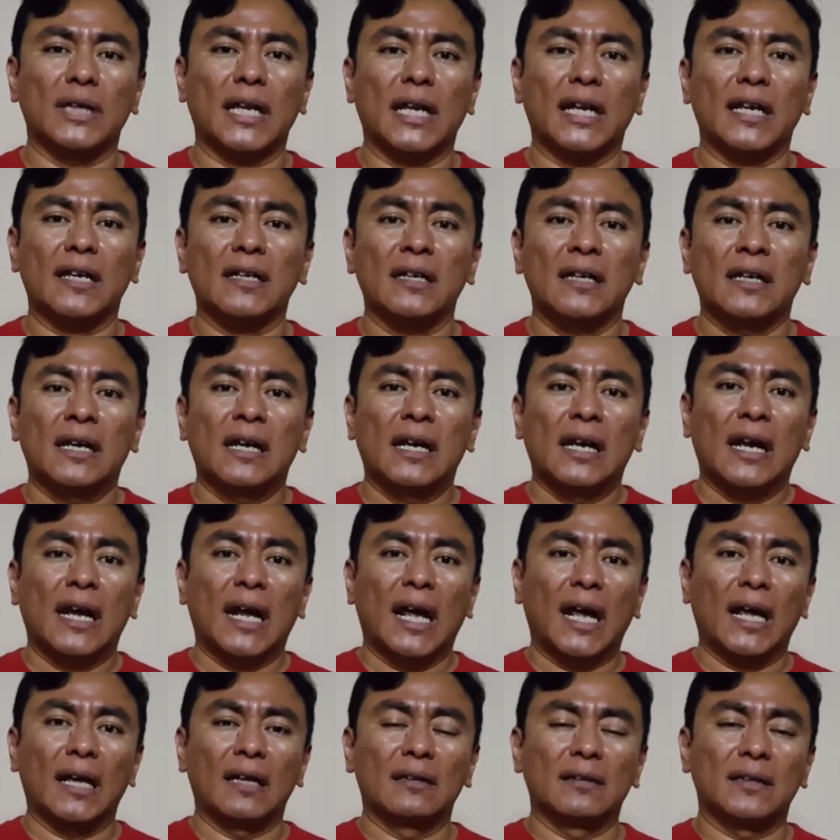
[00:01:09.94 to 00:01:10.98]
daré
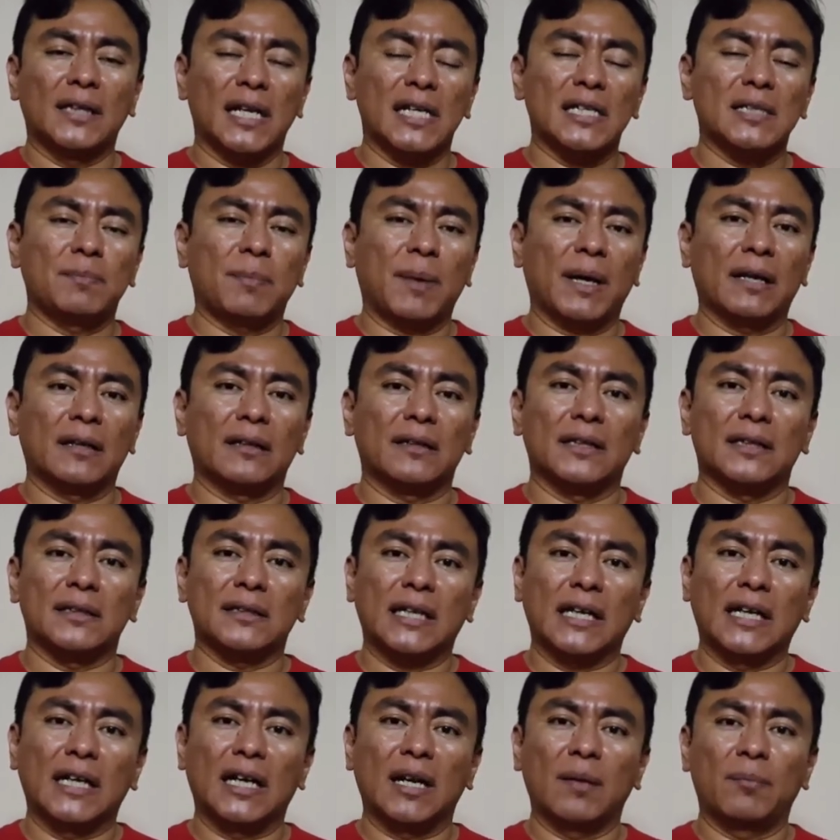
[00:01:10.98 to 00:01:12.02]
en tres partes.
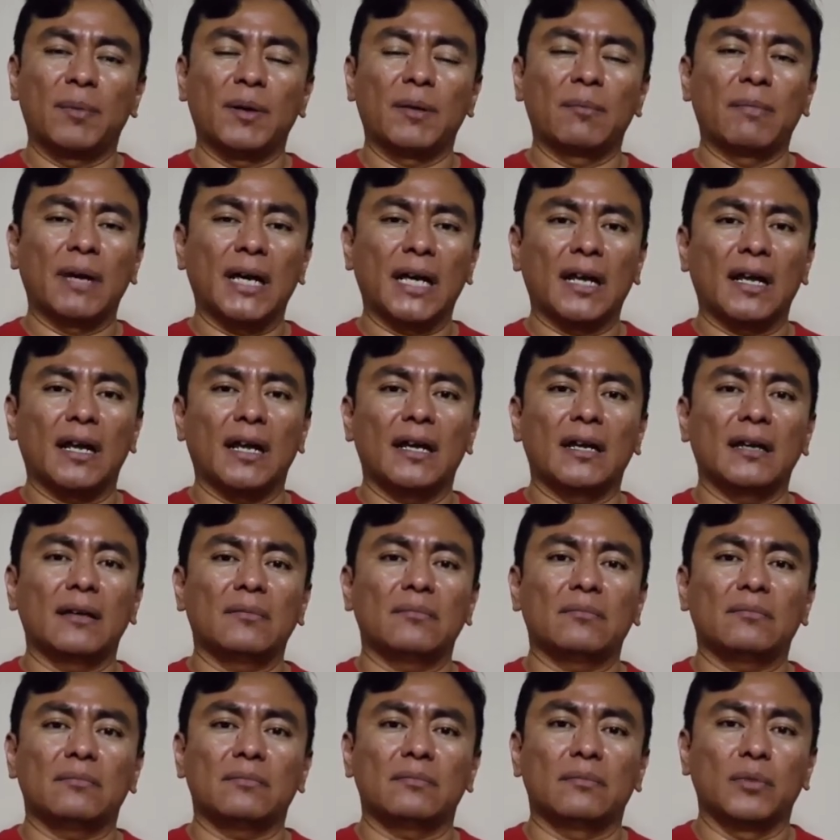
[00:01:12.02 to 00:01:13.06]
En la
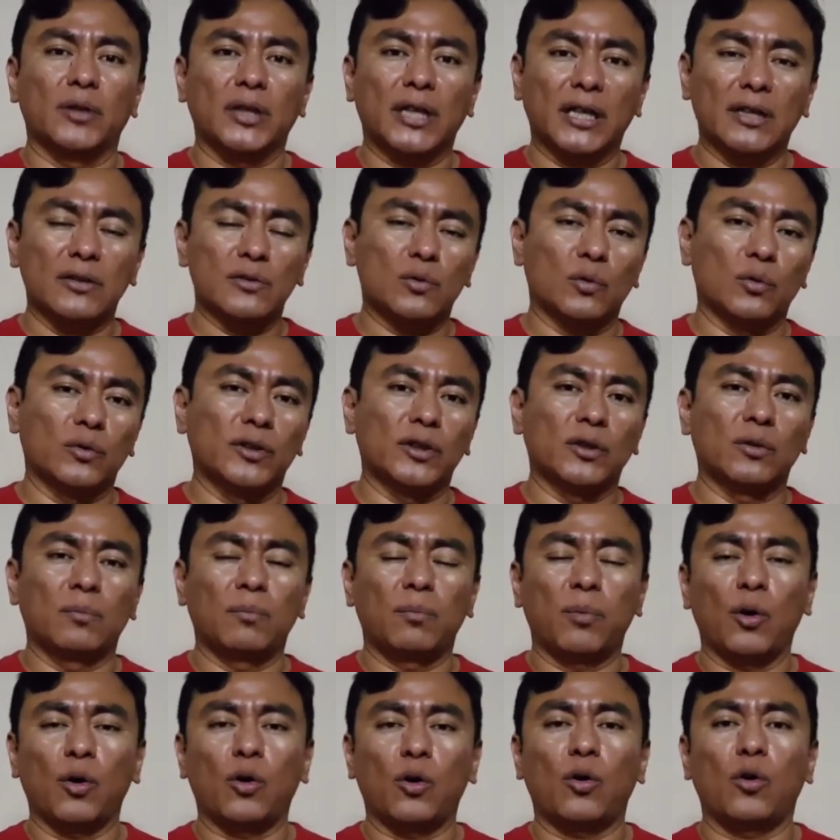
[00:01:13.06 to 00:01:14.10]
primera voy a discutir
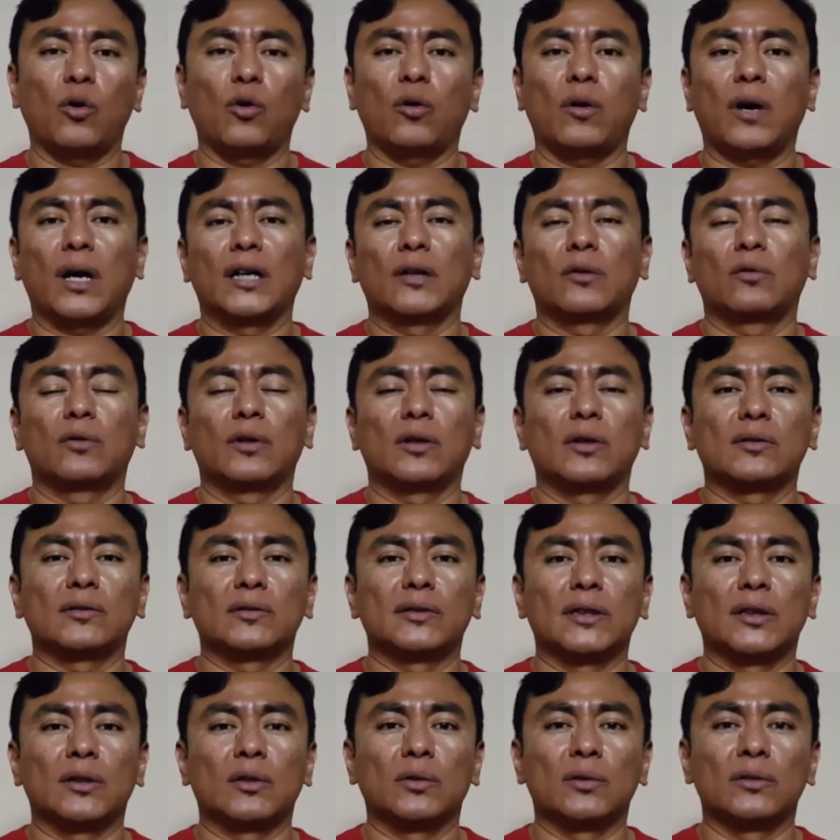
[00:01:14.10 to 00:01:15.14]
un poco algunos
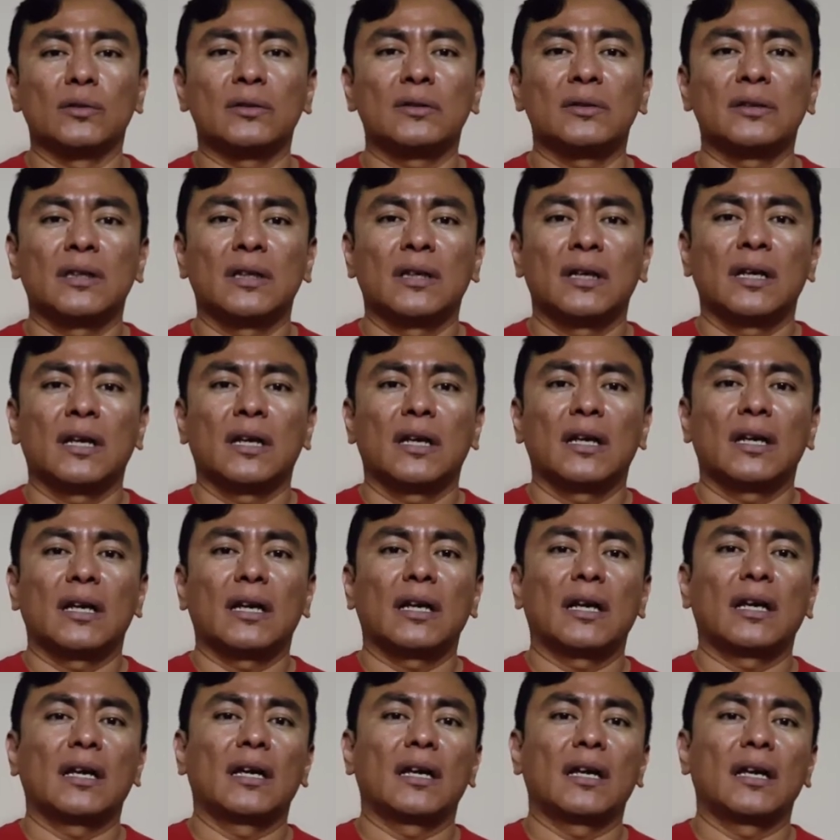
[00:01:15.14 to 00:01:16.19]
de los
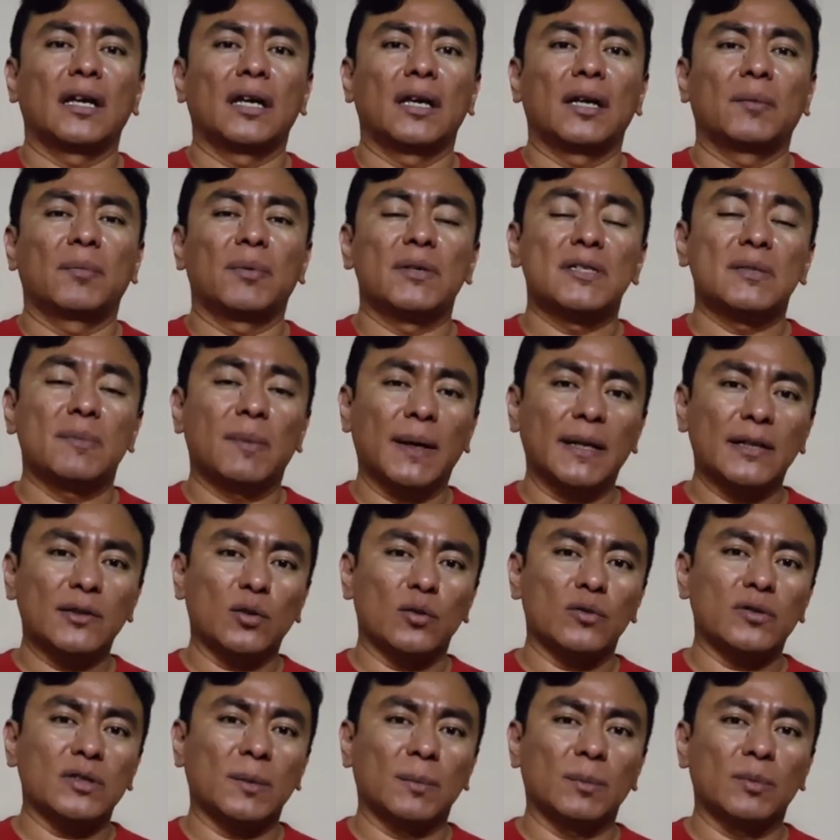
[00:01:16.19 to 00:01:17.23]
eh, principales
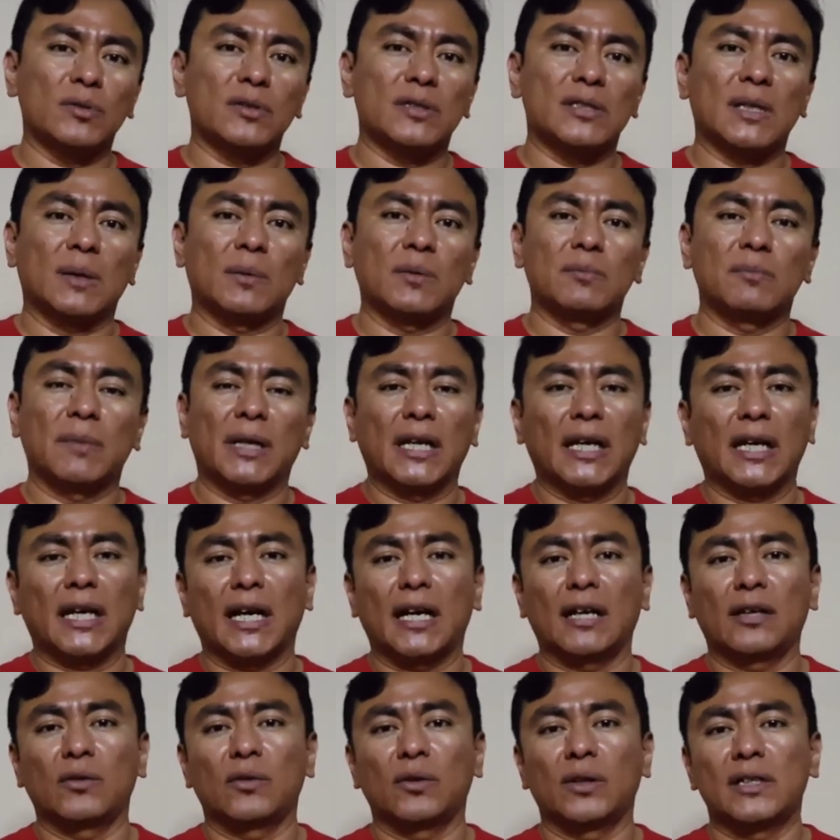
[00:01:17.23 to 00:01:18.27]
conceptos que estamos
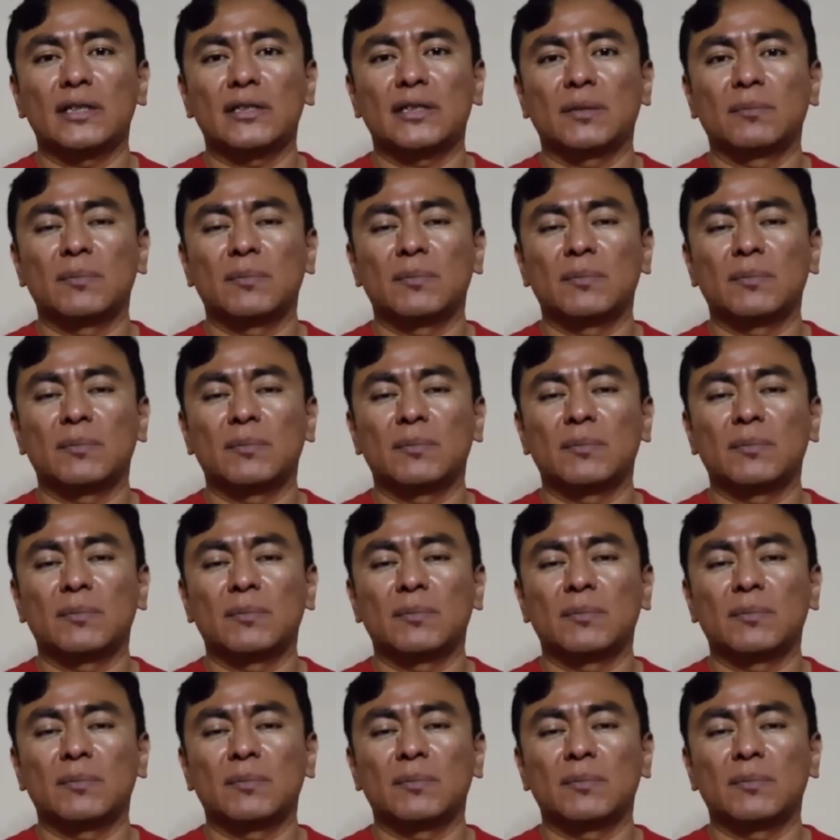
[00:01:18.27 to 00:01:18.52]
manejando en esta